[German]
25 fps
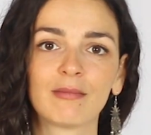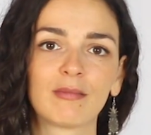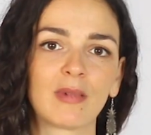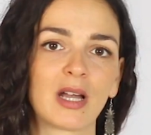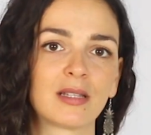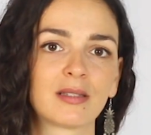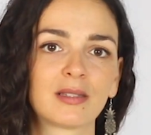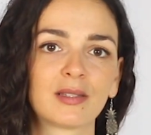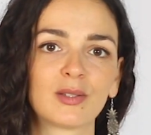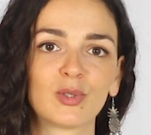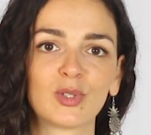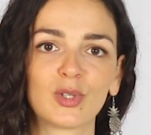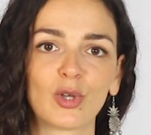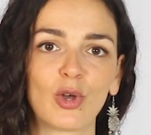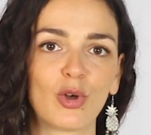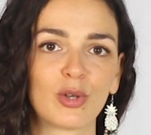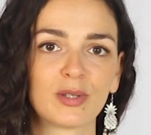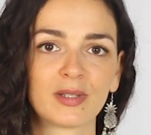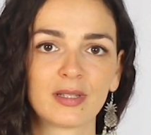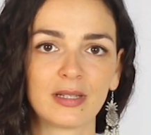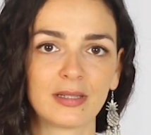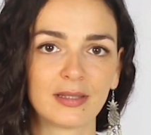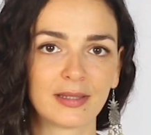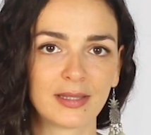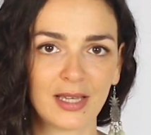kannst du zu
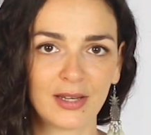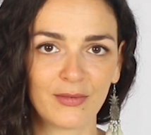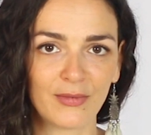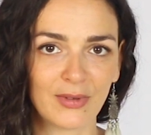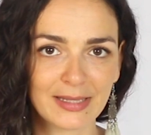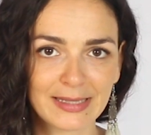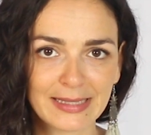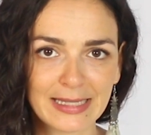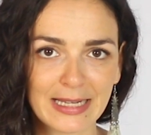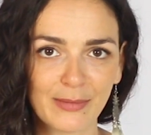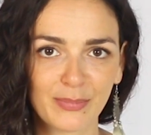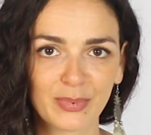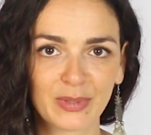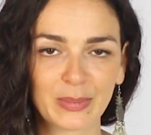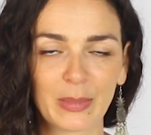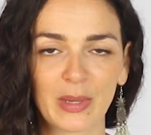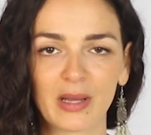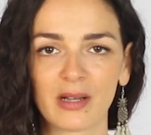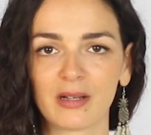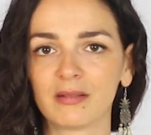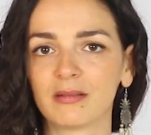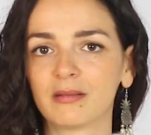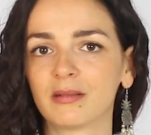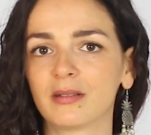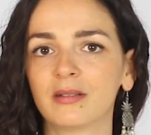Hause ganz einfach selbst
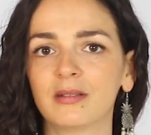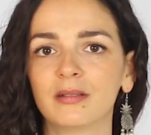machen.